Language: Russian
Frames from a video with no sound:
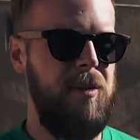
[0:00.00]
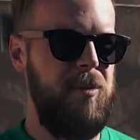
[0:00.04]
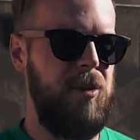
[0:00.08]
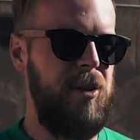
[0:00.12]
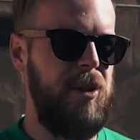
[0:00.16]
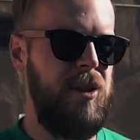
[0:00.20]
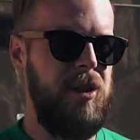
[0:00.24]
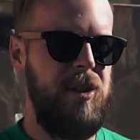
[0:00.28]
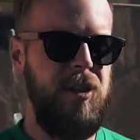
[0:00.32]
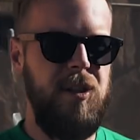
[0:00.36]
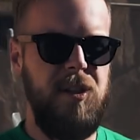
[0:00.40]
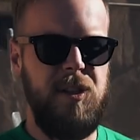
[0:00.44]
там
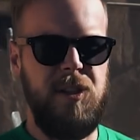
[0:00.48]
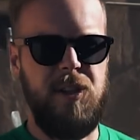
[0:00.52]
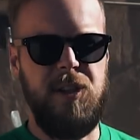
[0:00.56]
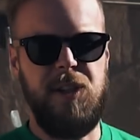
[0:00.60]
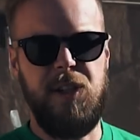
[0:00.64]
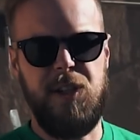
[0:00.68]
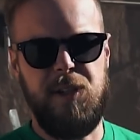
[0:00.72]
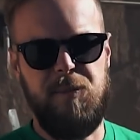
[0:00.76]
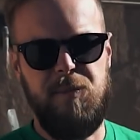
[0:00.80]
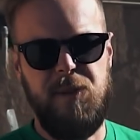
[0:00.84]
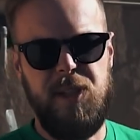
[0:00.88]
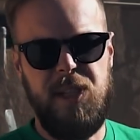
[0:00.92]
60,
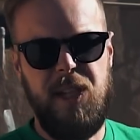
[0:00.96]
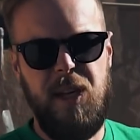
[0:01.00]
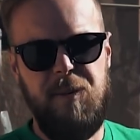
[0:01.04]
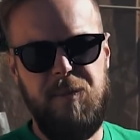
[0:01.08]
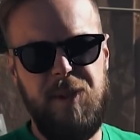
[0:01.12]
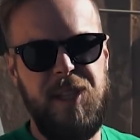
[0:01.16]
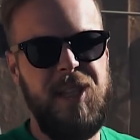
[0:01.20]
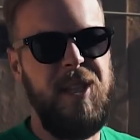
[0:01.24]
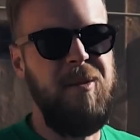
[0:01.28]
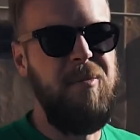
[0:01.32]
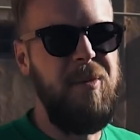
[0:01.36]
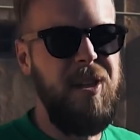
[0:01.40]
даже
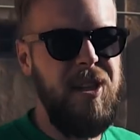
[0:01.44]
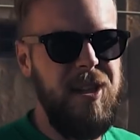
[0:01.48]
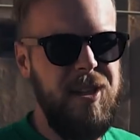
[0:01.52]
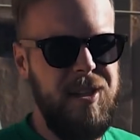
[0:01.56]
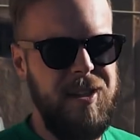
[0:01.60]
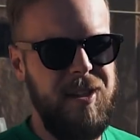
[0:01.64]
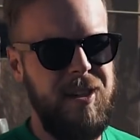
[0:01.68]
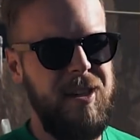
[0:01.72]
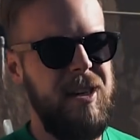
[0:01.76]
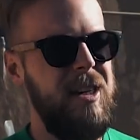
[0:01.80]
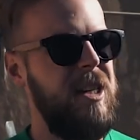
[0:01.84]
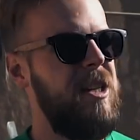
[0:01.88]
местами
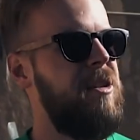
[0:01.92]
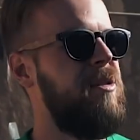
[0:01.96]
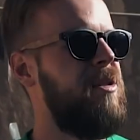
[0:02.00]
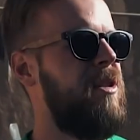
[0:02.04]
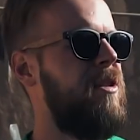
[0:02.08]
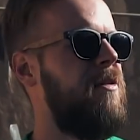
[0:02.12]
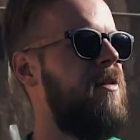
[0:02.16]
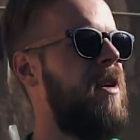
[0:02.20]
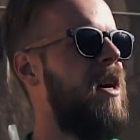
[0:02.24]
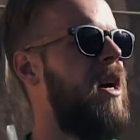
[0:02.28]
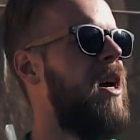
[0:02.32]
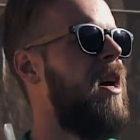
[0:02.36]
70
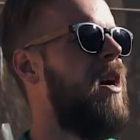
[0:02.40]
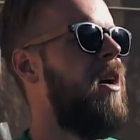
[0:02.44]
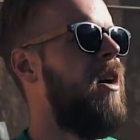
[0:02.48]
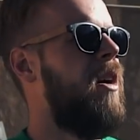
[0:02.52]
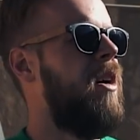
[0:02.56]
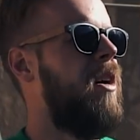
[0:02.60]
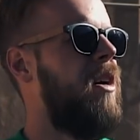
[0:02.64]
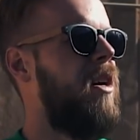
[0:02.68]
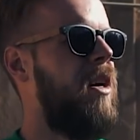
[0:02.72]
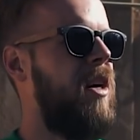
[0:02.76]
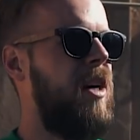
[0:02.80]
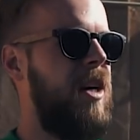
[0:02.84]
градусов,
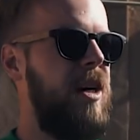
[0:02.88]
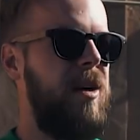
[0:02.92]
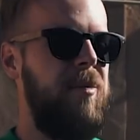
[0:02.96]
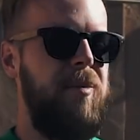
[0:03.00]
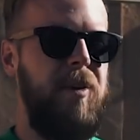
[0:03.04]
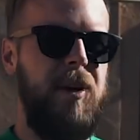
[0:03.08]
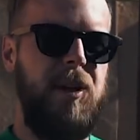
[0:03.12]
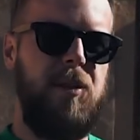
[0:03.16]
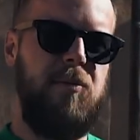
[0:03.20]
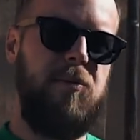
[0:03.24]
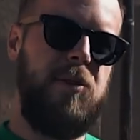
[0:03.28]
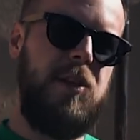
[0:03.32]
а,
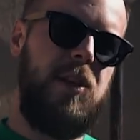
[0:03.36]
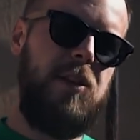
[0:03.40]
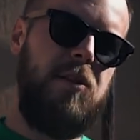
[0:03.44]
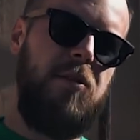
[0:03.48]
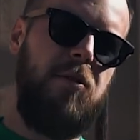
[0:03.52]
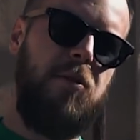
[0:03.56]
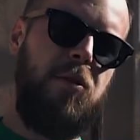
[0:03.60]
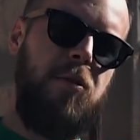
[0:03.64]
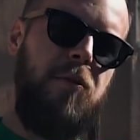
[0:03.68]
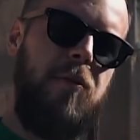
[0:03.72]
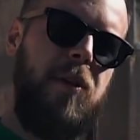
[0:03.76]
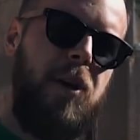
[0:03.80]
поэтому
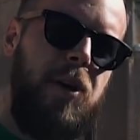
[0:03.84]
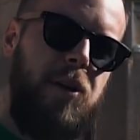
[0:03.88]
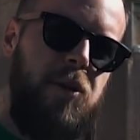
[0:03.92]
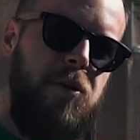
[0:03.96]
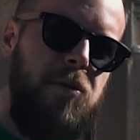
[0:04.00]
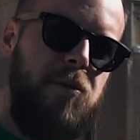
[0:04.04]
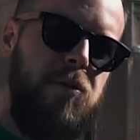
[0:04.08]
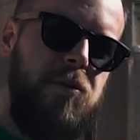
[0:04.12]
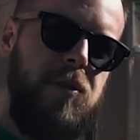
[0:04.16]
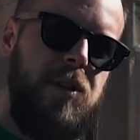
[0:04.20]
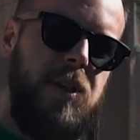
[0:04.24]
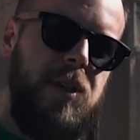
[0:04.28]
заслонку верхнюю